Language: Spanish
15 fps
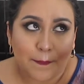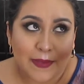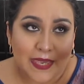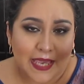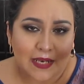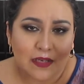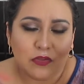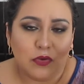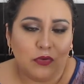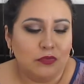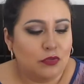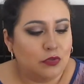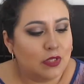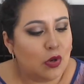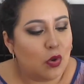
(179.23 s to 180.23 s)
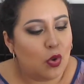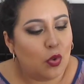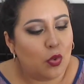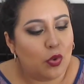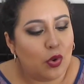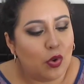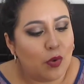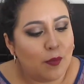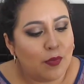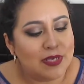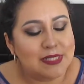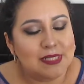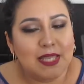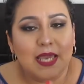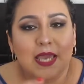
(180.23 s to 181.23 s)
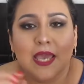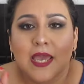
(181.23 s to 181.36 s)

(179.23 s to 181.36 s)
piel, ¿no? No tan oscuro como este.